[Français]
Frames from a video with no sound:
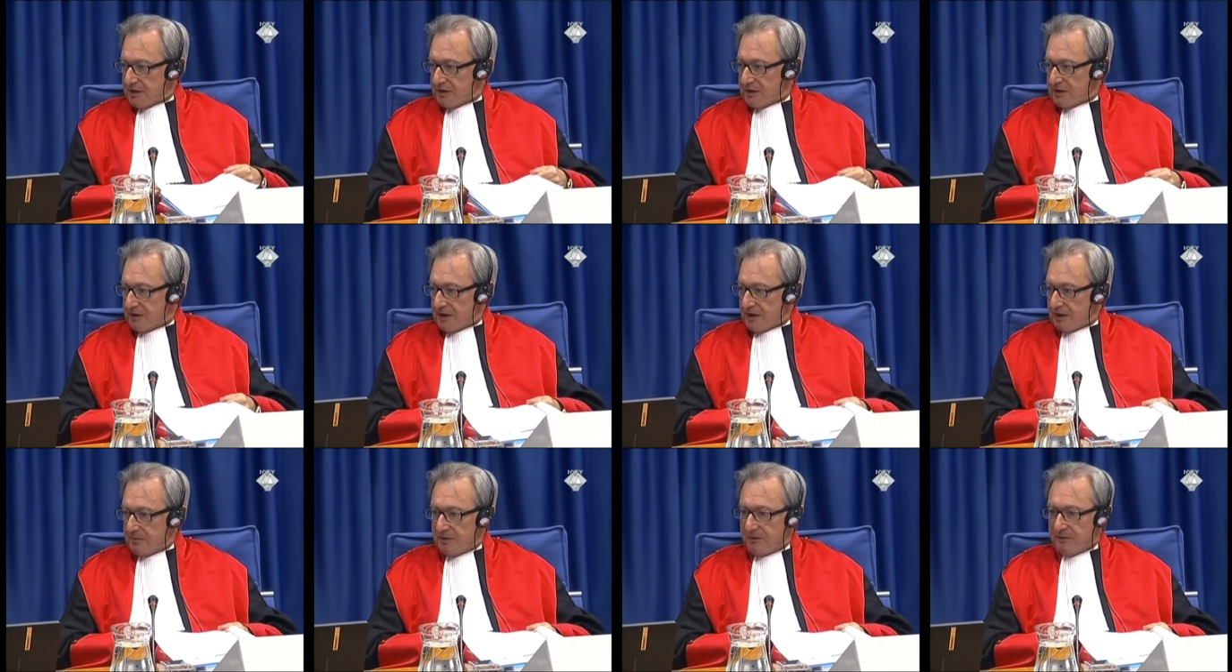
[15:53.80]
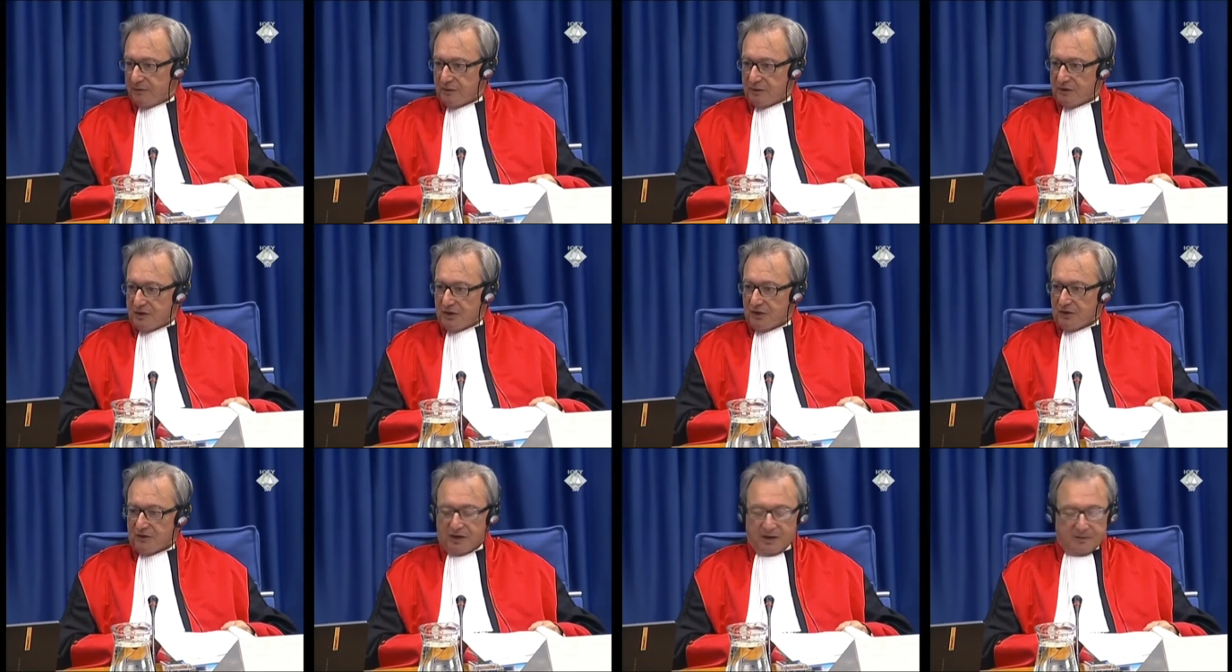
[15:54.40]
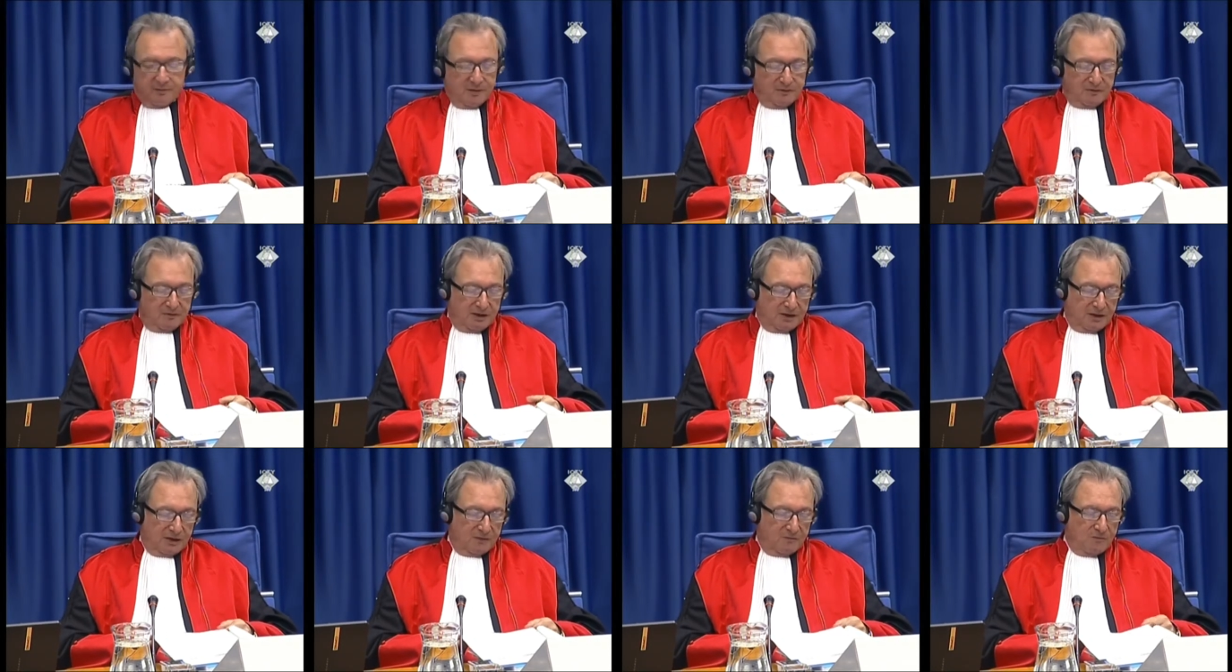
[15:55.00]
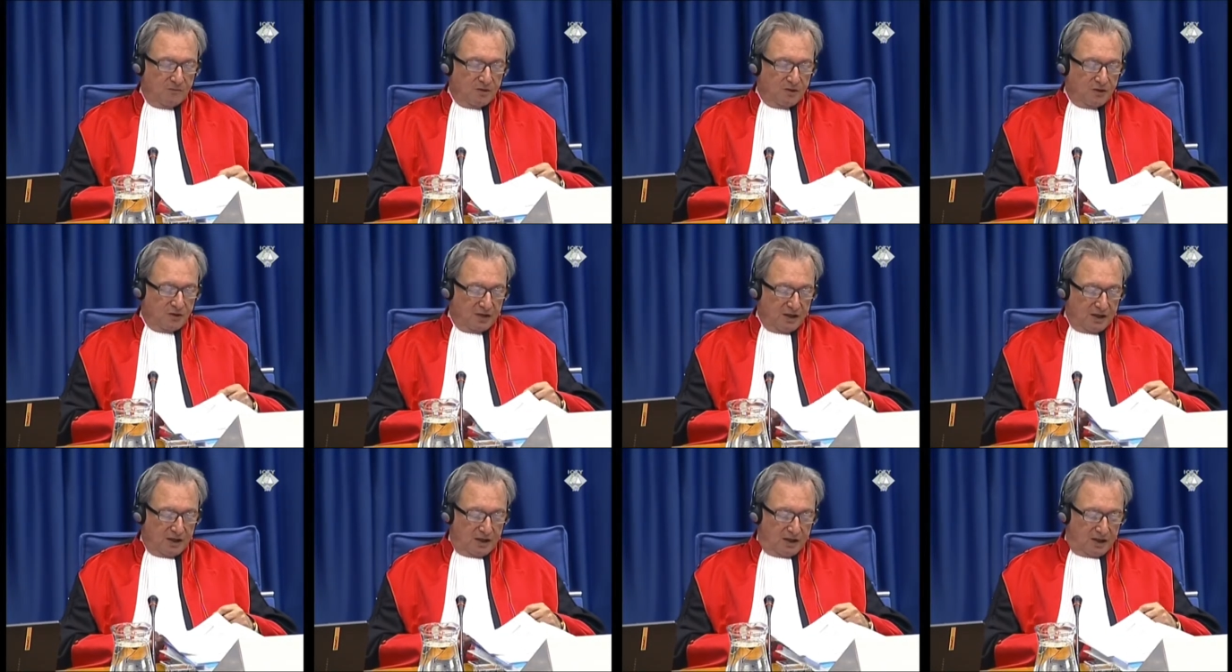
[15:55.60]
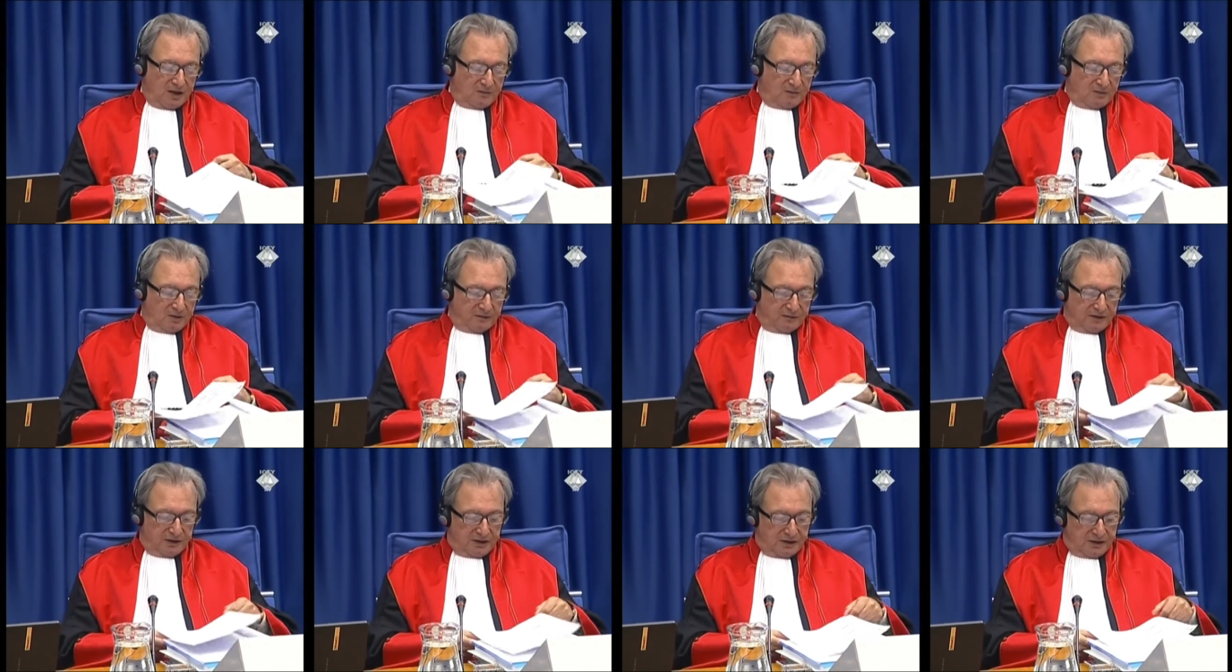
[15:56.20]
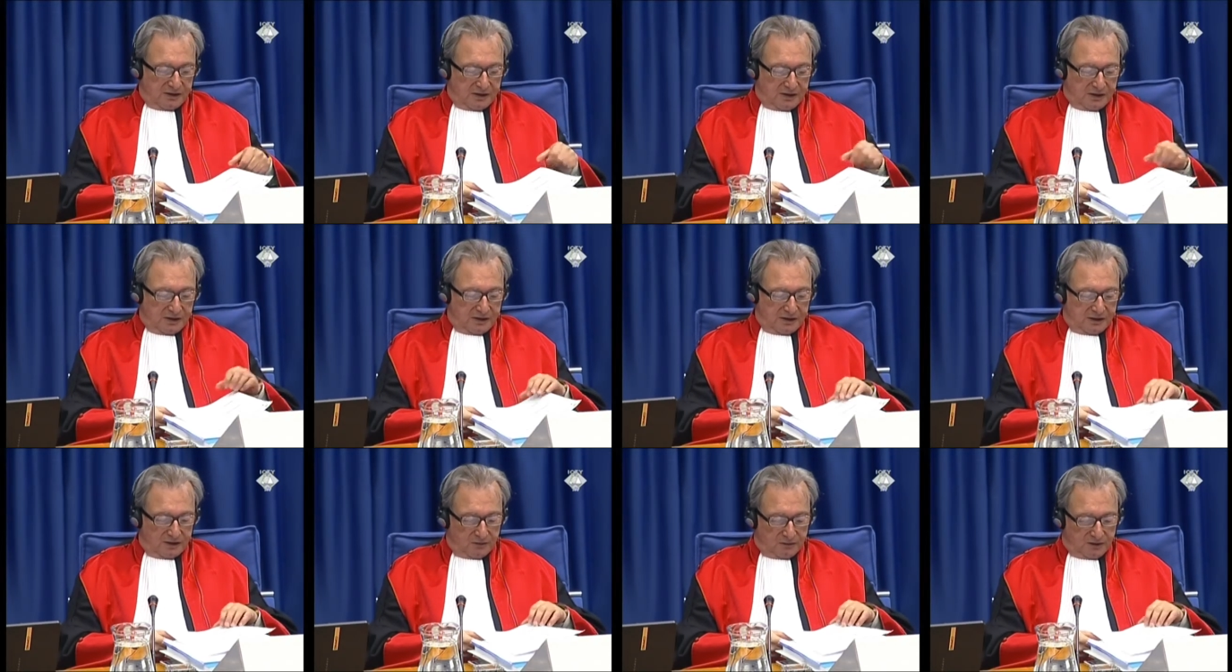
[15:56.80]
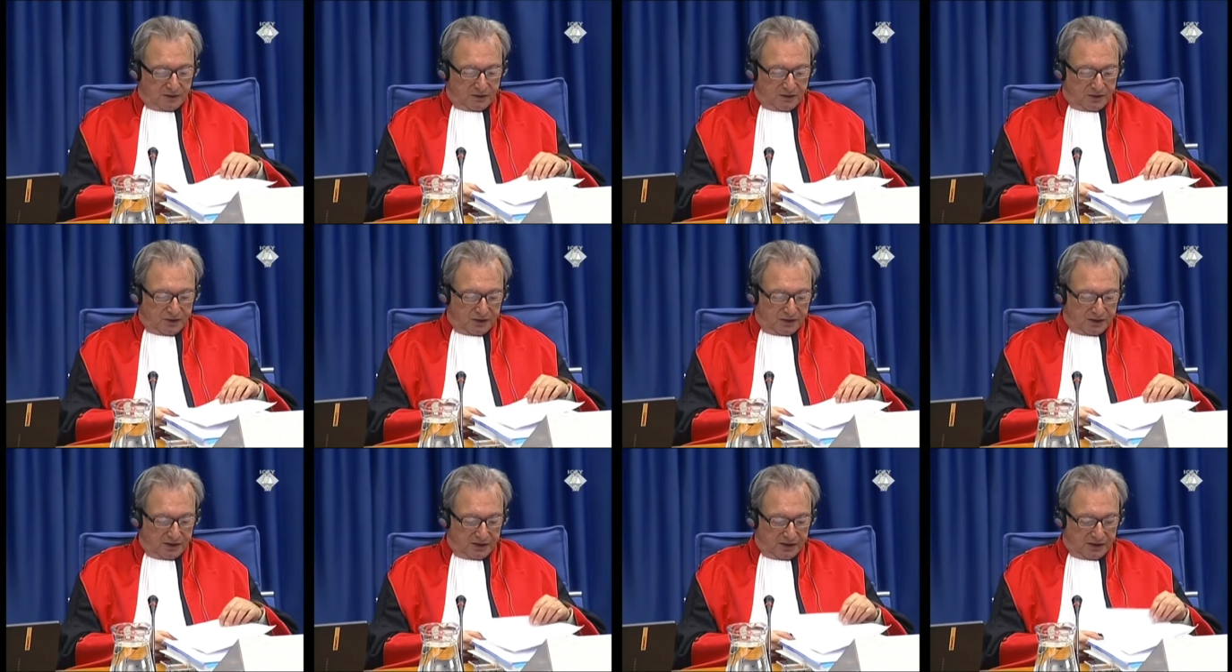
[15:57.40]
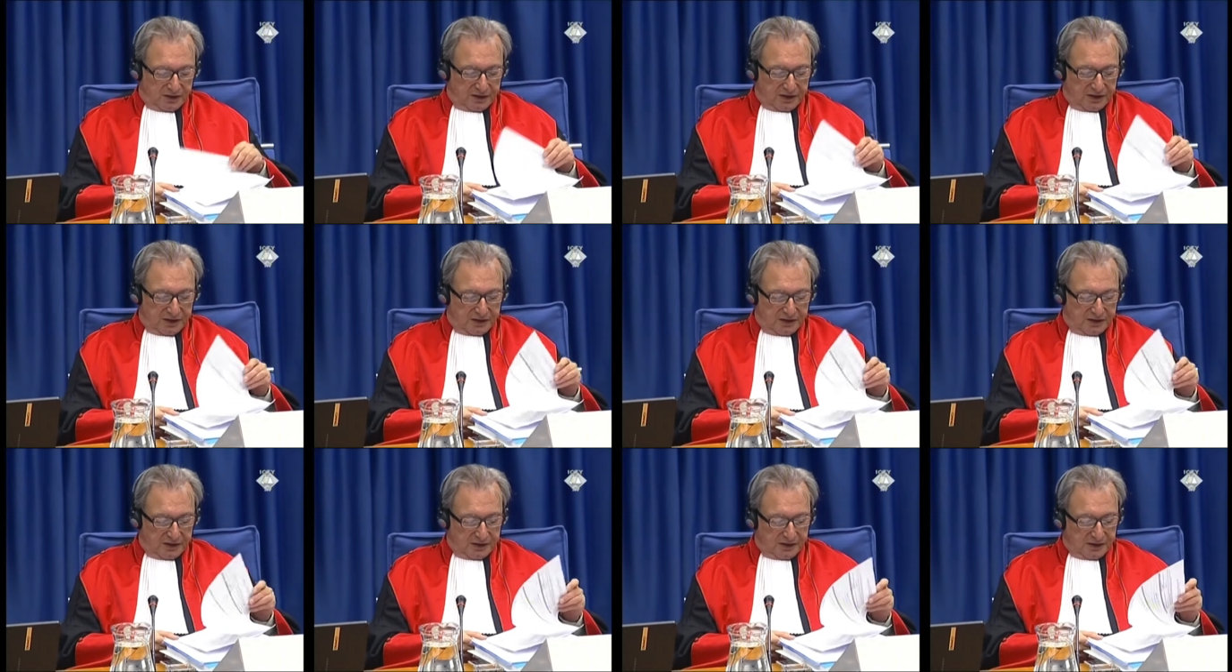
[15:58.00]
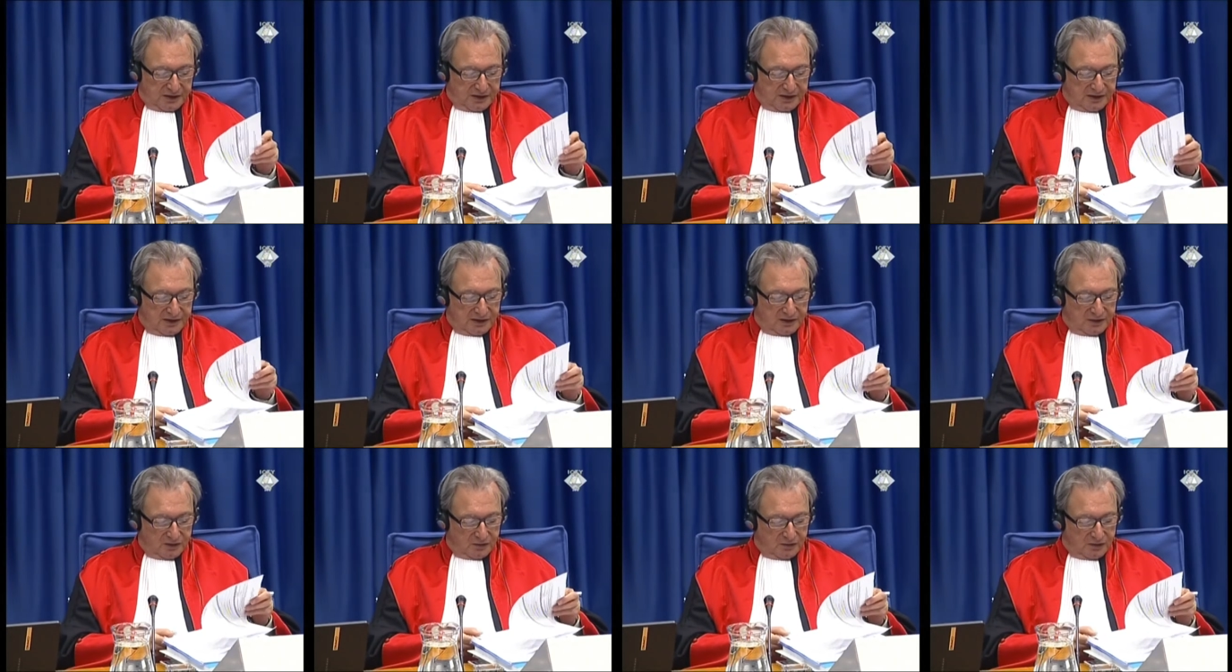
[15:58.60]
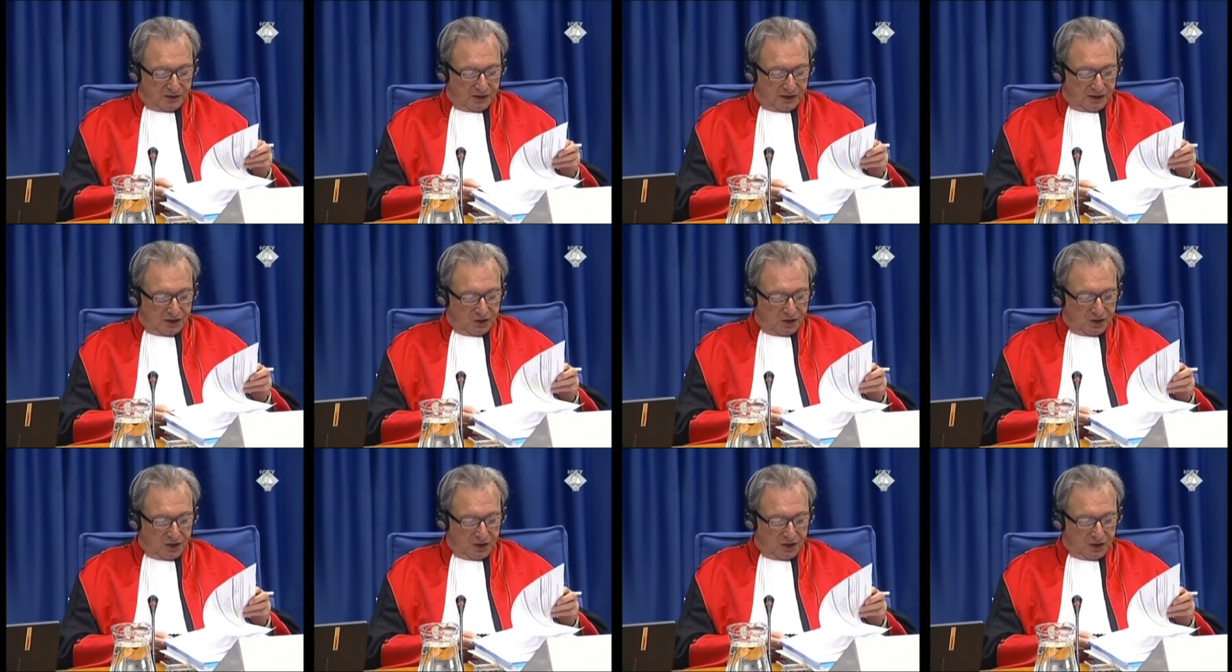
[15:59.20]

le moment en attendant de régler toutes les formalités relatives à votre demande